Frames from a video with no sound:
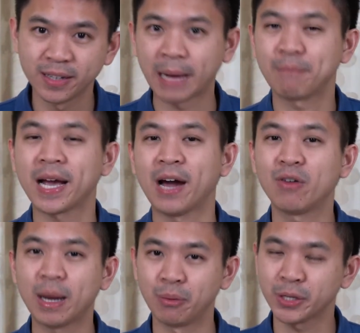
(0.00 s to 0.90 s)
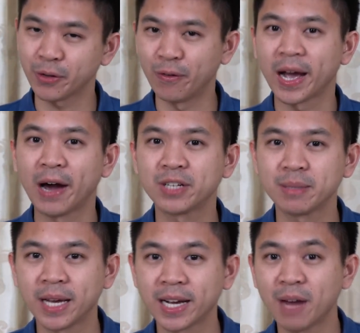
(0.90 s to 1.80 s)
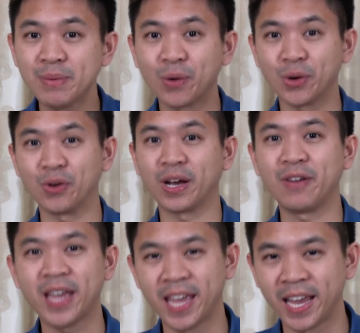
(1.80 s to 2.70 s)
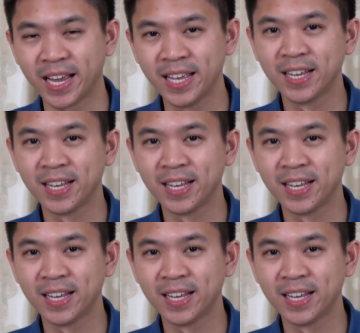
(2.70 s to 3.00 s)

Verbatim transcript: รับเขาขับรถส่งเขาใช่ไหมฮะเขามีคนรอบของเขาเอง